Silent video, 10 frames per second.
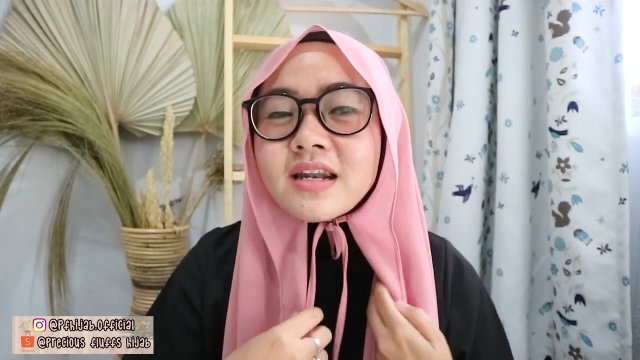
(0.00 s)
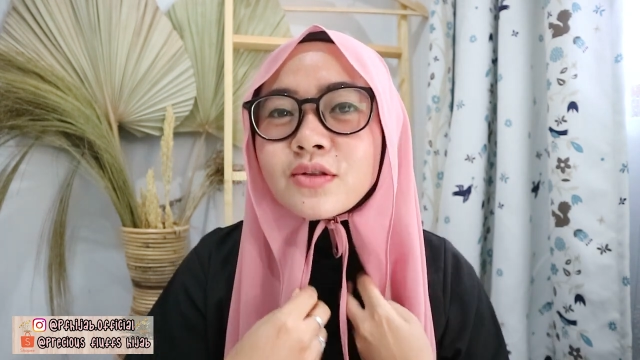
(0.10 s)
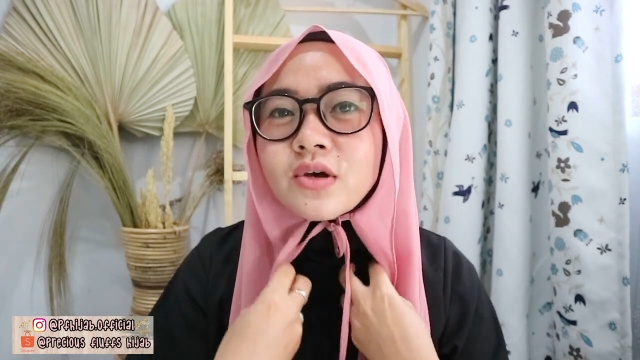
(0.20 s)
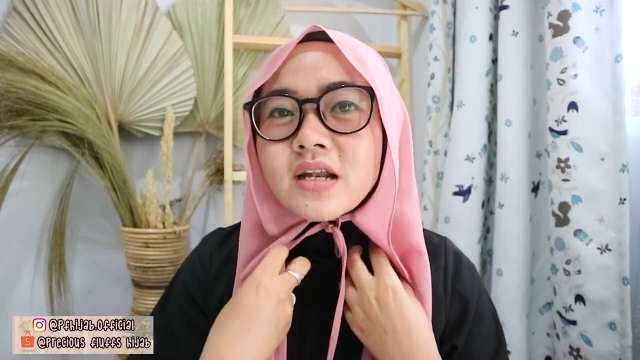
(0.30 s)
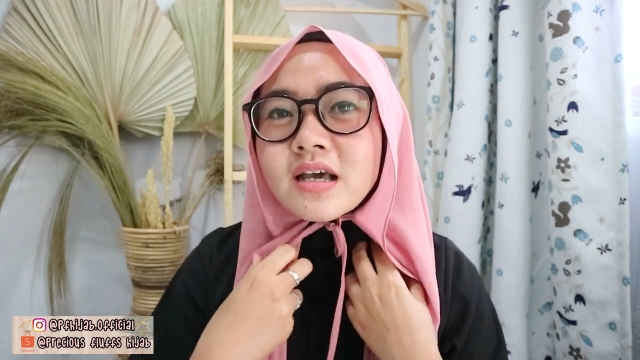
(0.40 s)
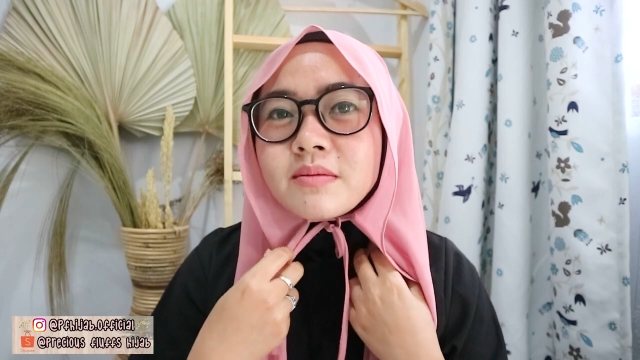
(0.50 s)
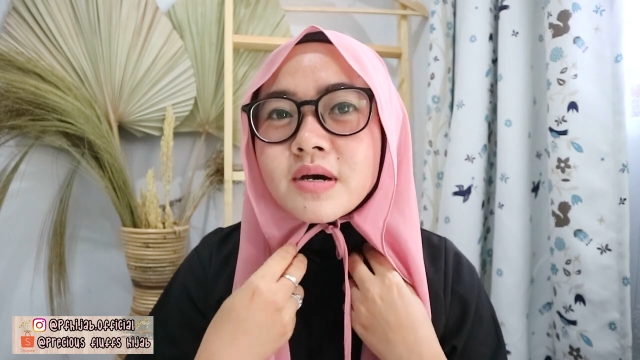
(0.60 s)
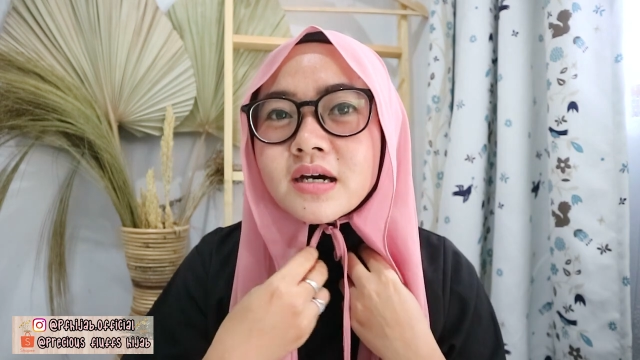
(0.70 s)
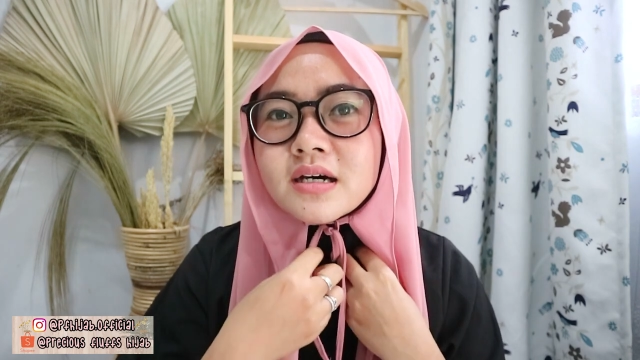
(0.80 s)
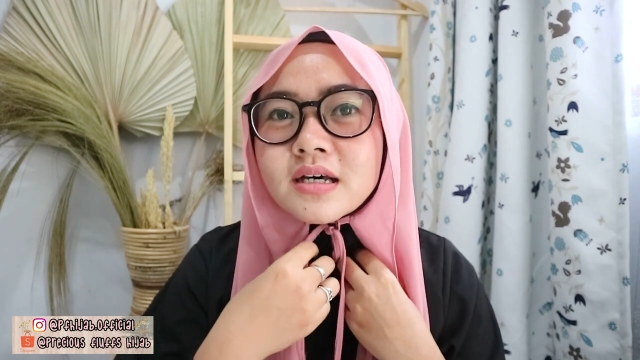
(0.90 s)
ini tuh enakin
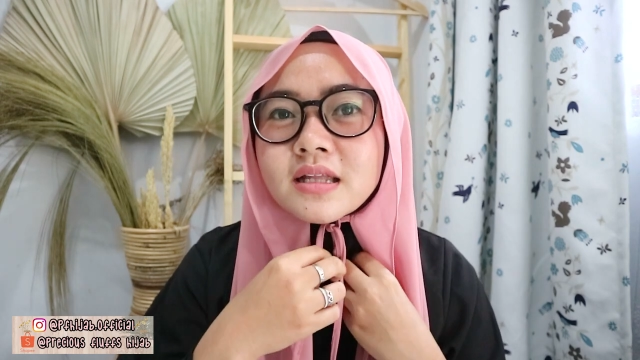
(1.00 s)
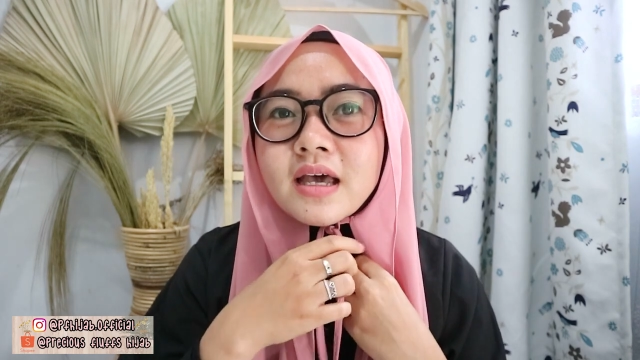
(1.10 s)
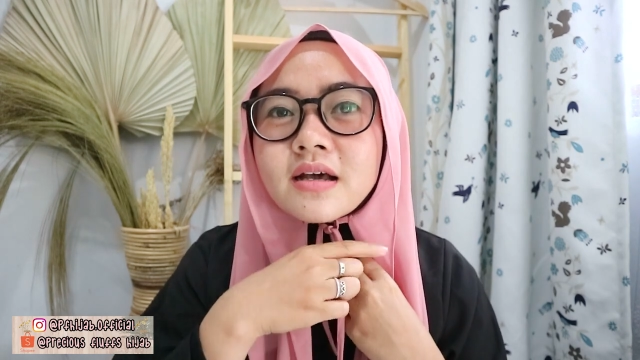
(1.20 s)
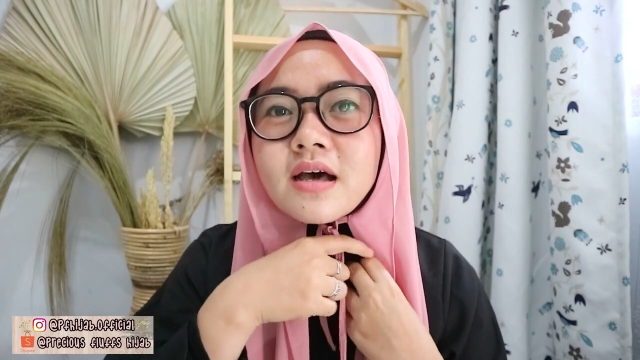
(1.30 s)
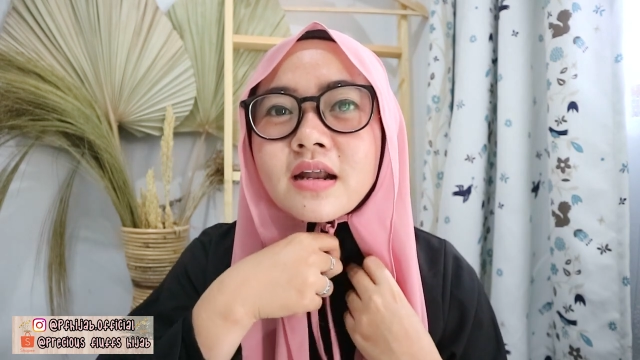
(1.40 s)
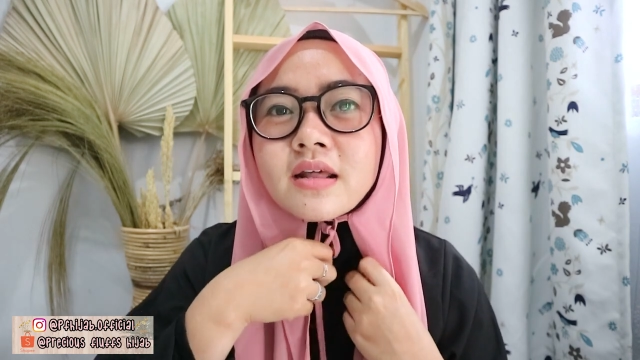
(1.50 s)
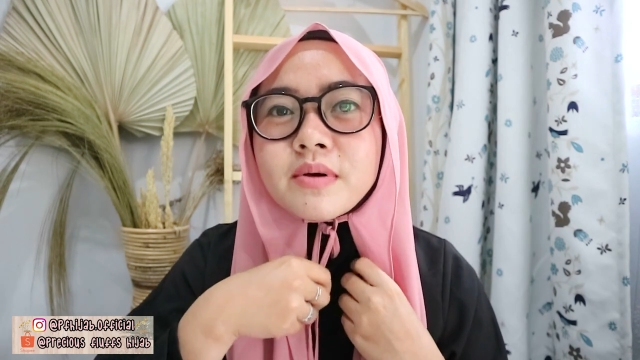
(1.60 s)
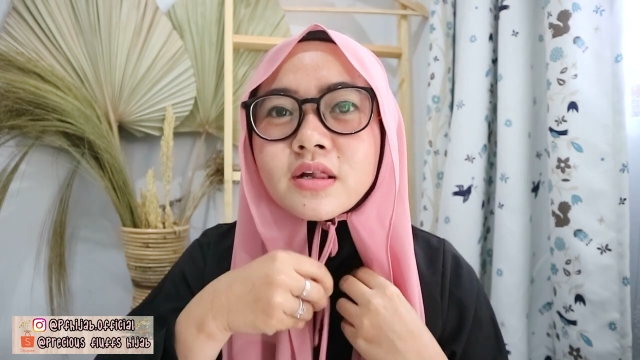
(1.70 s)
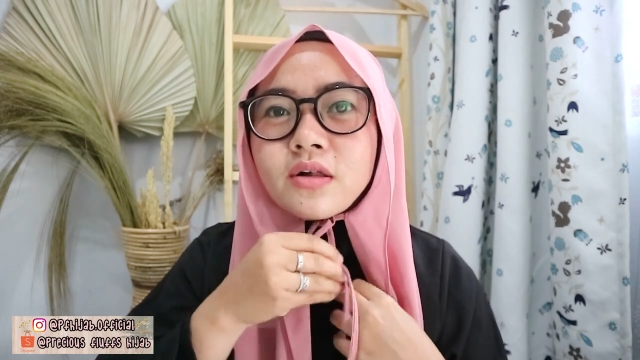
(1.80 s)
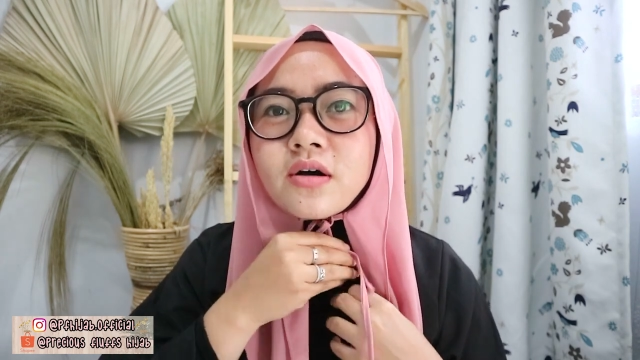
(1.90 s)
banget kayak nggak
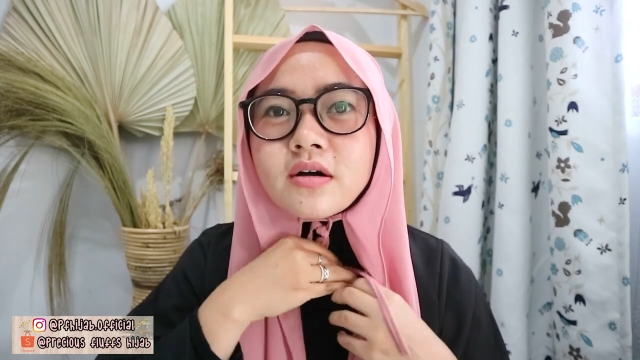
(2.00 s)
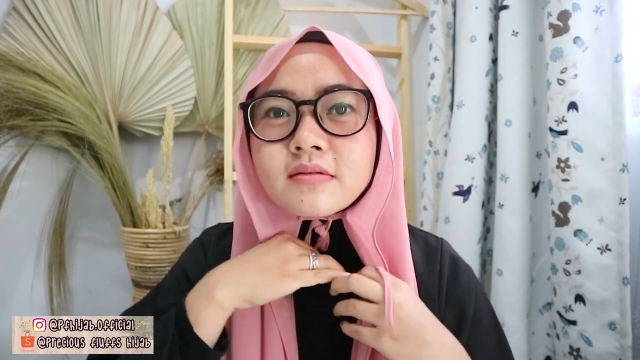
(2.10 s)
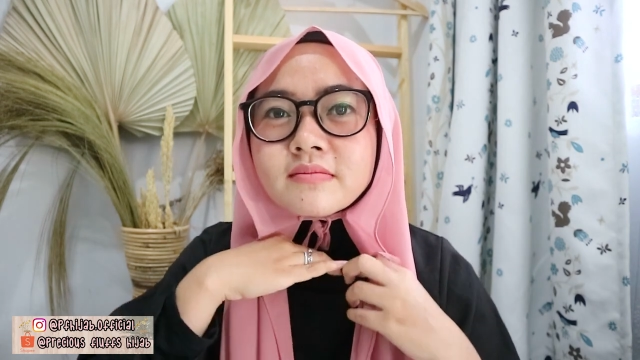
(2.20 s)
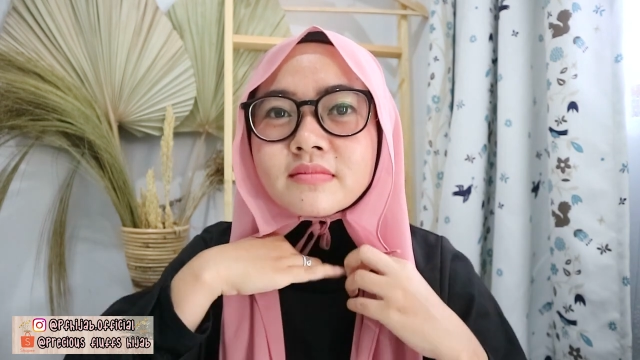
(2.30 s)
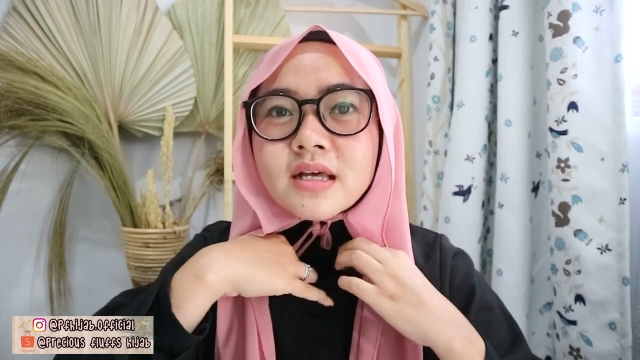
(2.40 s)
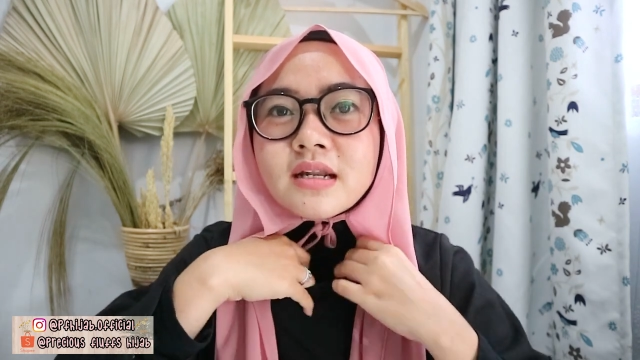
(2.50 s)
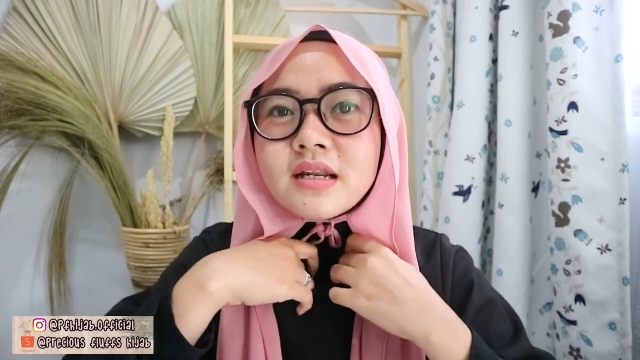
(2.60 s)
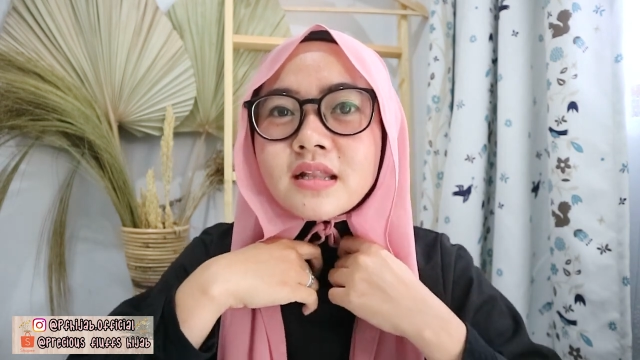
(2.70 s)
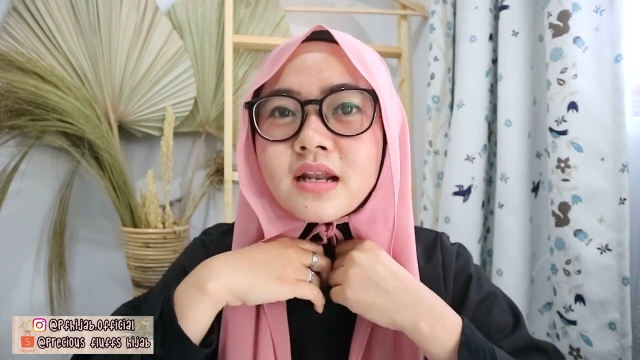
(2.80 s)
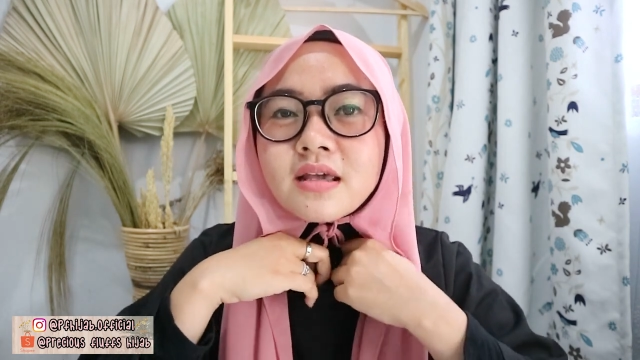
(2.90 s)
ribet loh dan
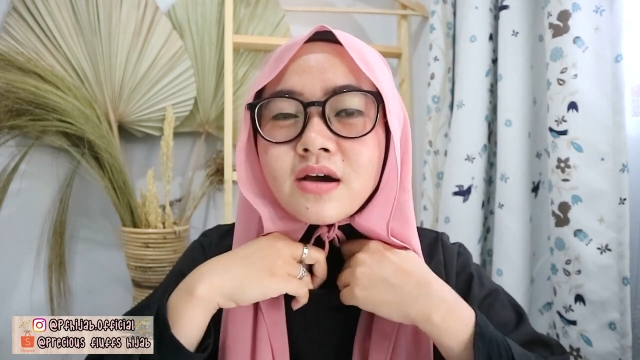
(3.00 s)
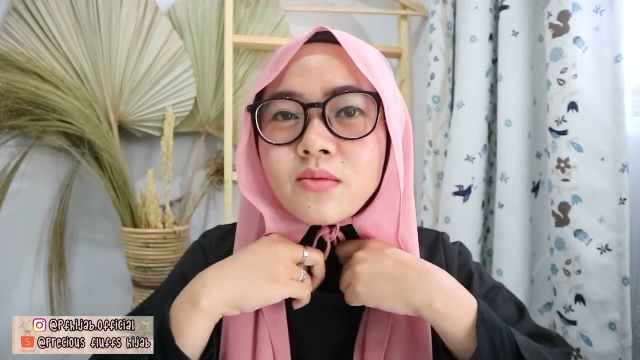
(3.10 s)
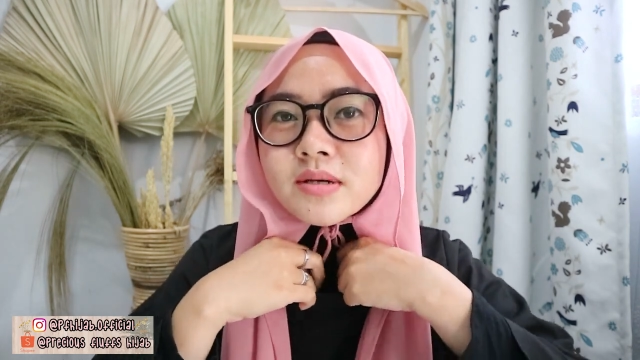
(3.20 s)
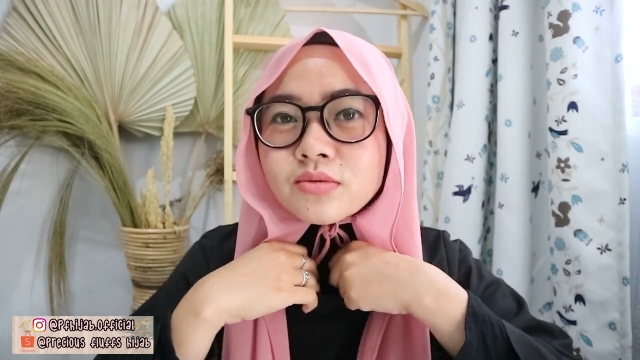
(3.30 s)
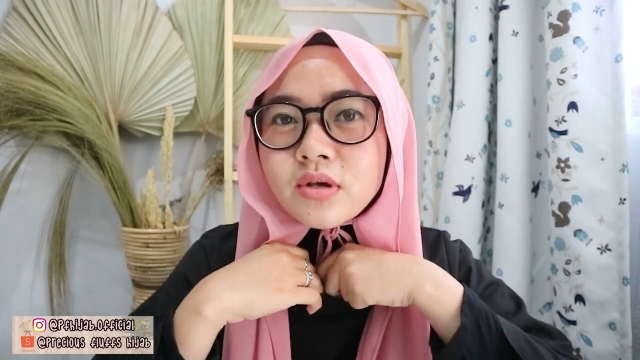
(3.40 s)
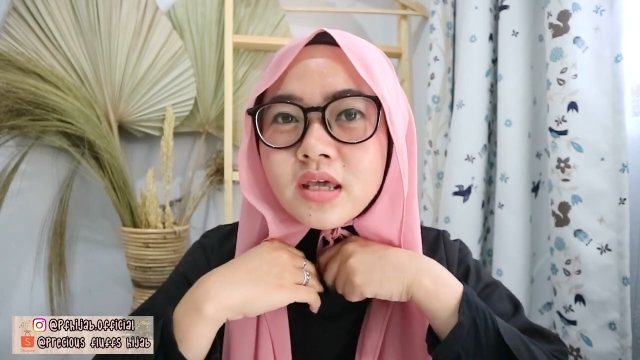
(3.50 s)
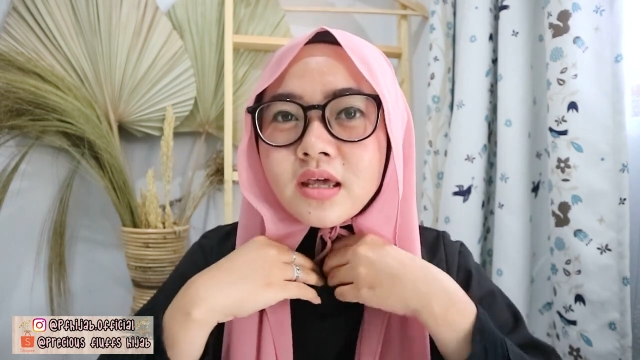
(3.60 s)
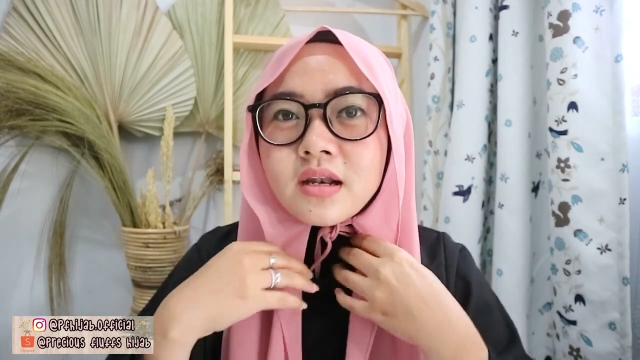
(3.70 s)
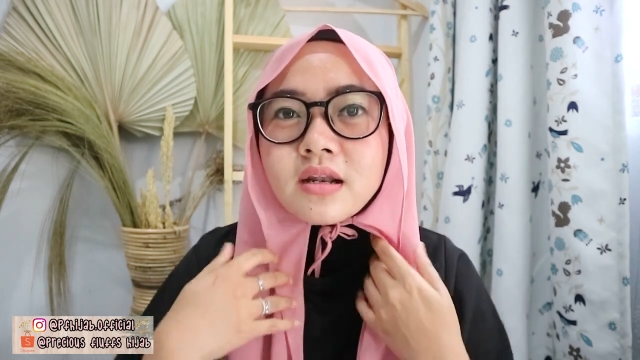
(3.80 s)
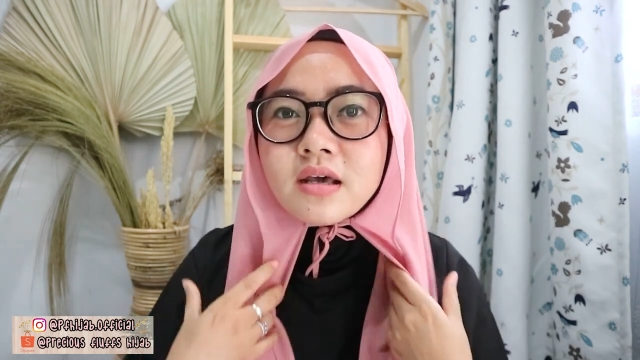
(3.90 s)
ini talinya aku
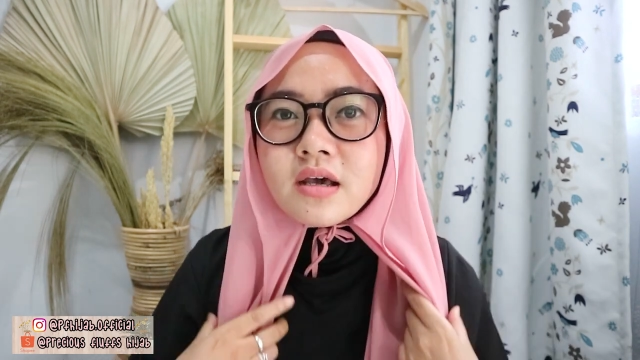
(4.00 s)
masukin